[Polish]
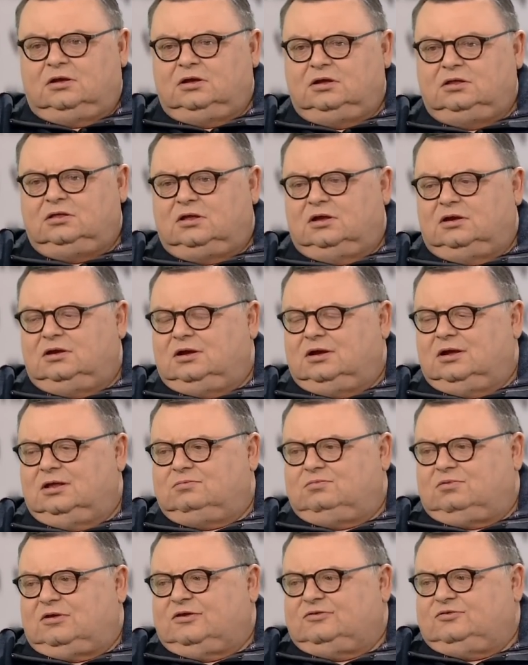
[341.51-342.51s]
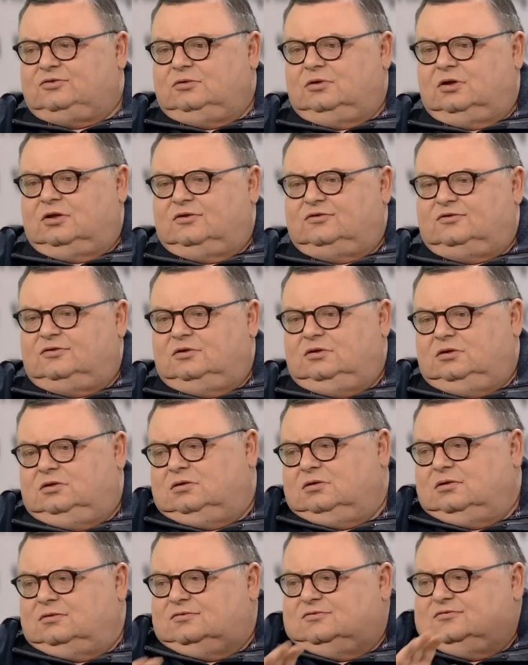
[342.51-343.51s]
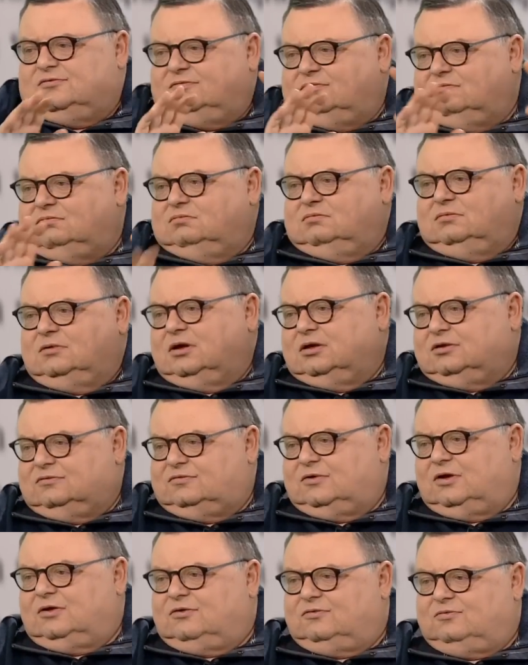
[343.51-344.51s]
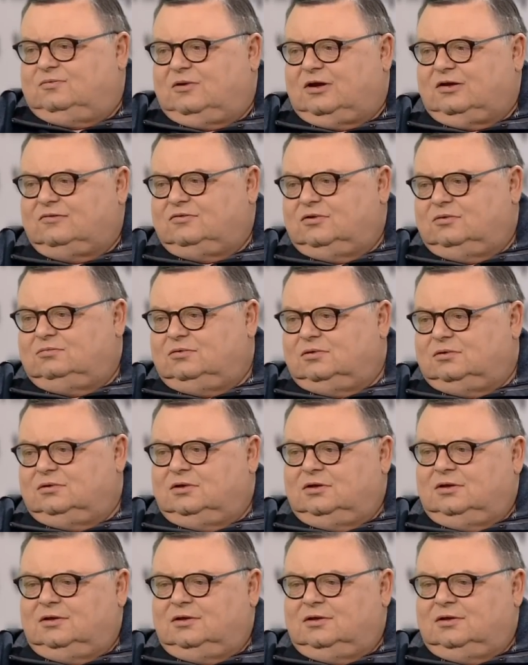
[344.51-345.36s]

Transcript: inteligent pracujący i to już załatwiała sprawę, bo